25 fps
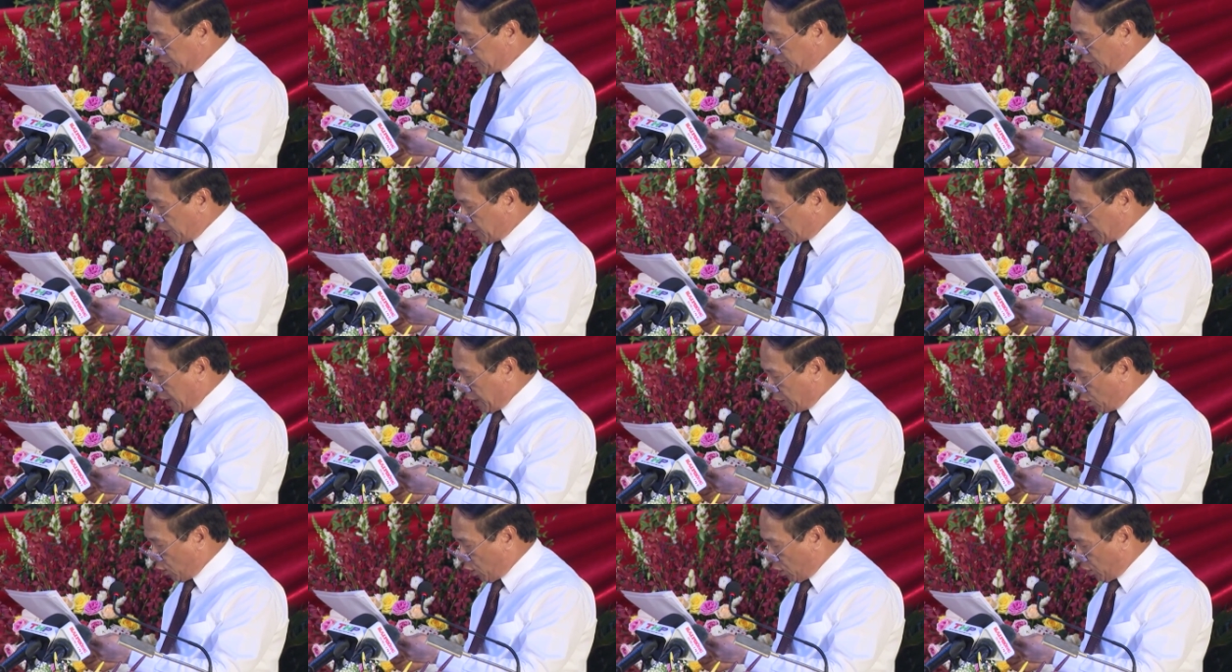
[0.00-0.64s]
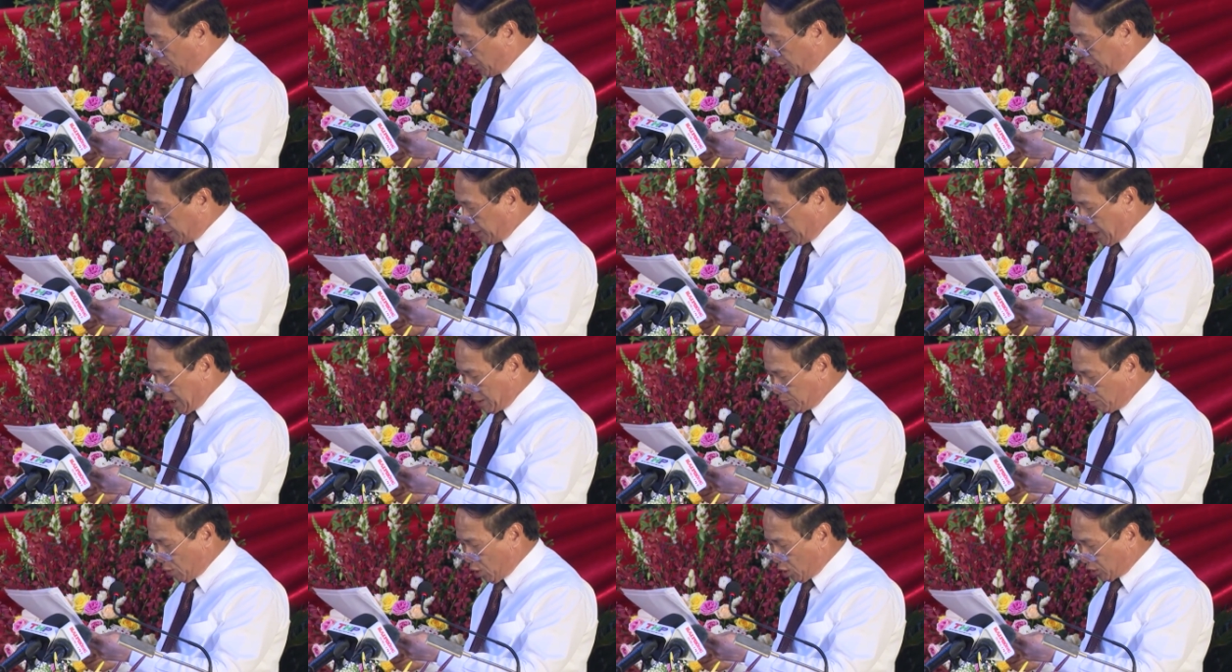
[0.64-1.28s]
dự đại hội
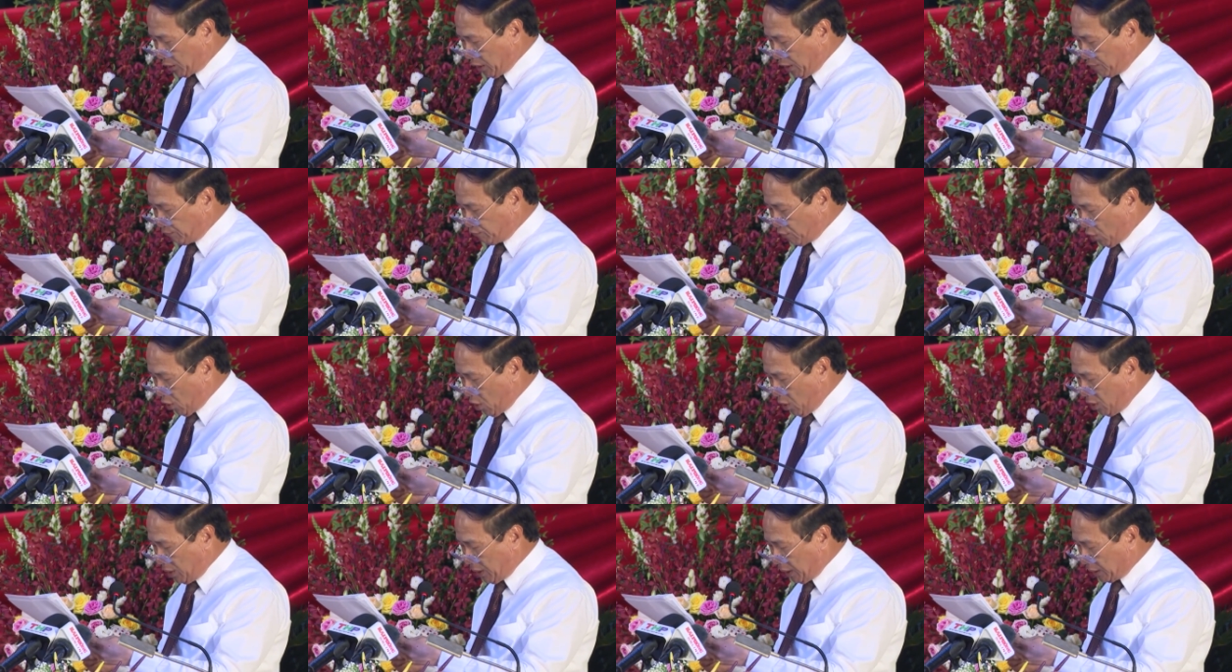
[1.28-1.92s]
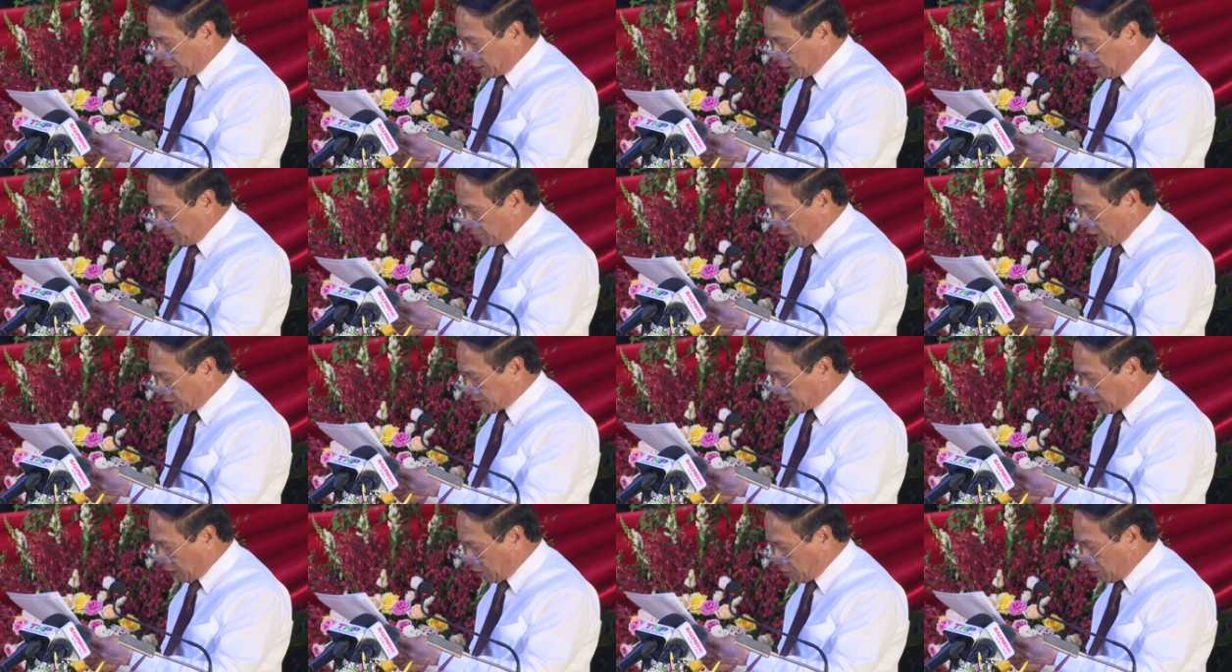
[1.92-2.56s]
đảng bộ thành phố lần thứ
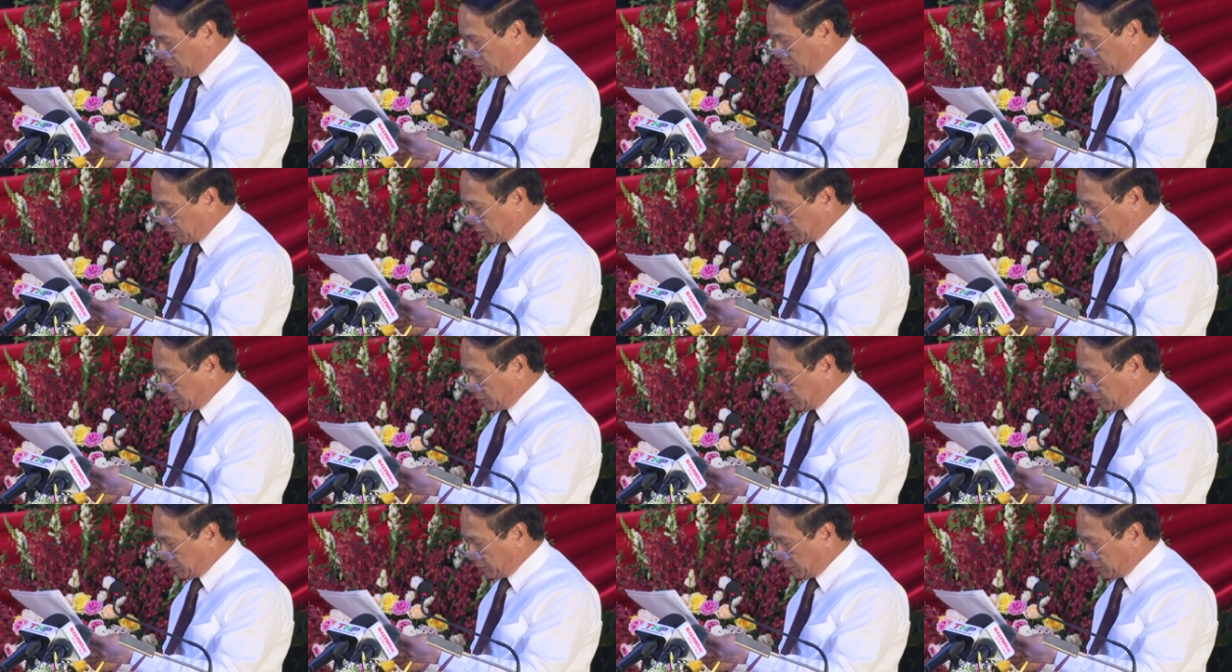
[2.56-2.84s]
16